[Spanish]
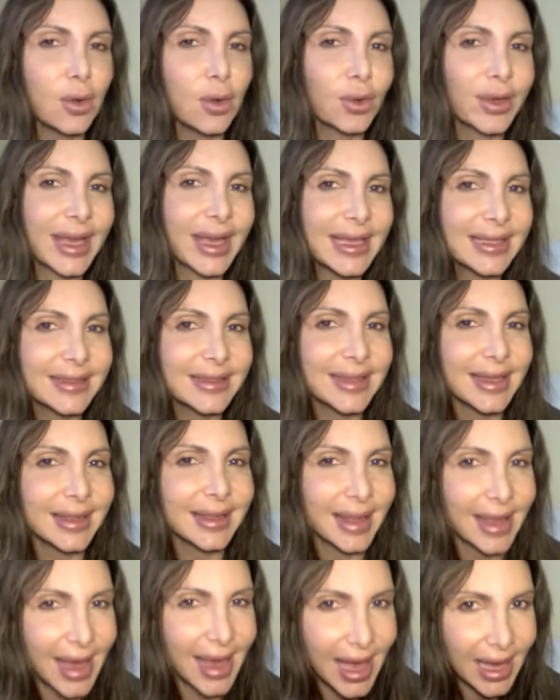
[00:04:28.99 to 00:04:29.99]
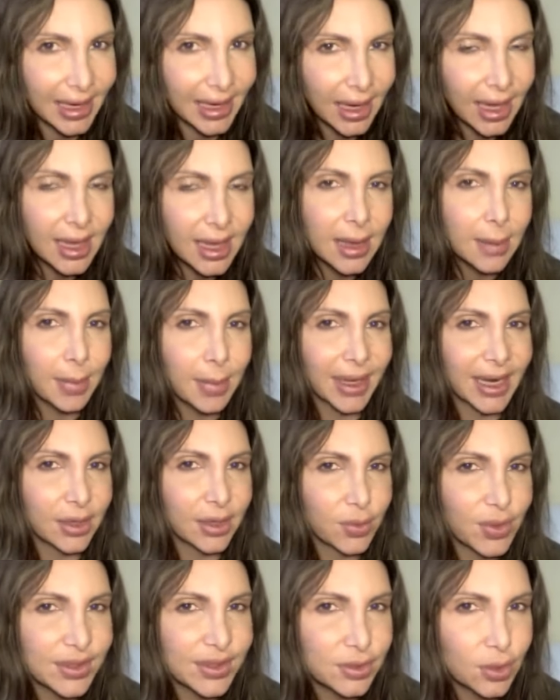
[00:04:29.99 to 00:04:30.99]
lo que es ideal para
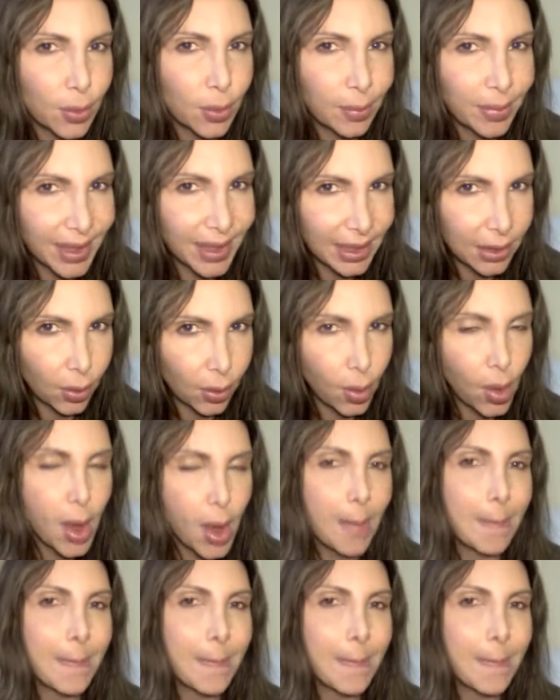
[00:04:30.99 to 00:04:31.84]
nuestro pelo,